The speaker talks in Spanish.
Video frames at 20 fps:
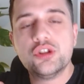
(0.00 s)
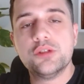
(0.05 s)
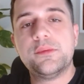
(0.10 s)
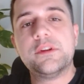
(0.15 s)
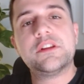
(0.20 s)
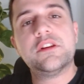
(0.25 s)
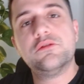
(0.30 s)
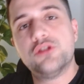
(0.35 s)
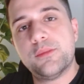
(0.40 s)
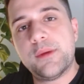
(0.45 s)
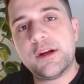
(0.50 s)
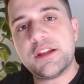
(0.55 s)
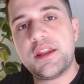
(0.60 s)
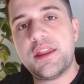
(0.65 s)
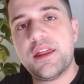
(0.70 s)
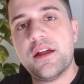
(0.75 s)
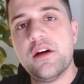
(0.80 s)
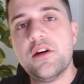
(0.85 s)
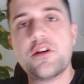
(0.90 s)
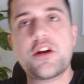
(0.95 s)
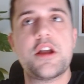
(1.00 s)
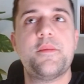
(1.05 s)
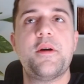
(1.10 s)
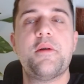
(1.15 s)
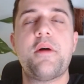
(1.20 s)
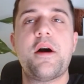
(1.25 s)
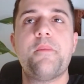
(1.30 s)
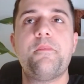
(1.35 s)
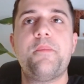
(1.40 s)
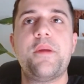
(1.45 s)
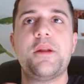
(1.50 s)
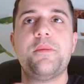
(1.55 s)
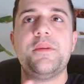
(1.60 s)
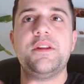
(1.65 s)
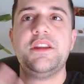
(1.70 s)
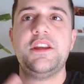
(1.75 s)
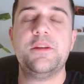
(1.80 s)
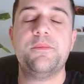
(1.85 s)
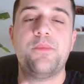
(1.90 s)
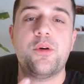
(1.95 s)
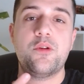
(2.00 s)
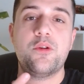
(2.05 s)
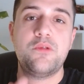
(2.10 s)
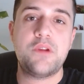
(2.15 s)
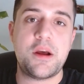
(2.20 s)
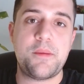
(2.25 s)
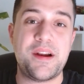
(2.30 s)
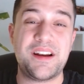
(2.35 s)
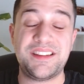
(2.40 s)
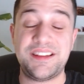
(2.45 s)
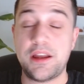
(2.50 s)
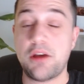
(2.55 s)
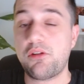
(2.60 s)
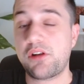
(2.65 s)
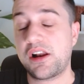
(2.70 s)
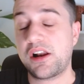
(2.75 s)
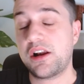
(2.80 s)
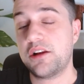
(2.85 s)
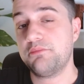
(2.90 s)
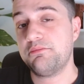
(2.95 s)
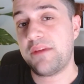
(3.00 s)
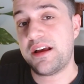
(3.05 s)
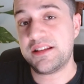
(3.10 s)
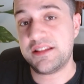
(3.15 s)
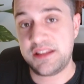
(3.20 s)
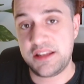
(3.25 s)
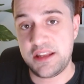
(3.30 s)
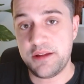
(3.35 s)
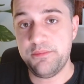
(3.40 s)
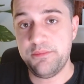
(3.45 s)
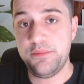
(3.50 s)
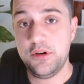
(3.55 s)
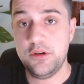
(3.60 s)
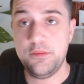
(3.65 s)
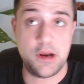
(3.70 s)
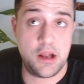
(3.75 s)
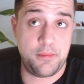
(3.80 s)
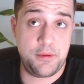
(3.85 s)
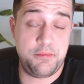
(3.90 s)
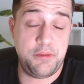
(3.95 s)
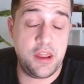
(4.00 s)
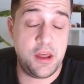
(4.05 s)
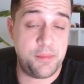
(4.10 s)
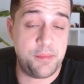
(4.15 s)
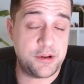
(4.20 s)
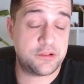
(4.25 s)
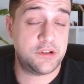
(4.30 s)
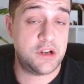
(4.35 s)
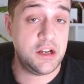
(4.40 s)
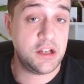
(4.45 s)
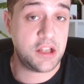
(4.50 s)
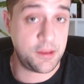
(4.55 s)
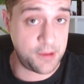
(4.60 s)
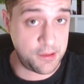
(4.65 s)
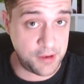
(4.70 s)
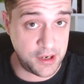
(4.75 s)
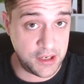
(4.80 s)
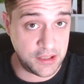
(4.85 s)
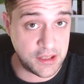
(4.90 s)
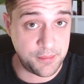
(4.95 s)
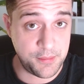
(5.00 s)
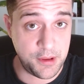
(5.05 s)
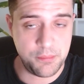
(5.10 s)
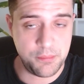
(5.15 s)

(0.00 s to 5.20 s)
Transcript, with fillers: más automatizado que me va a permitir, por una parte, ahorrar más tiempo para mi vida personal, que me viene también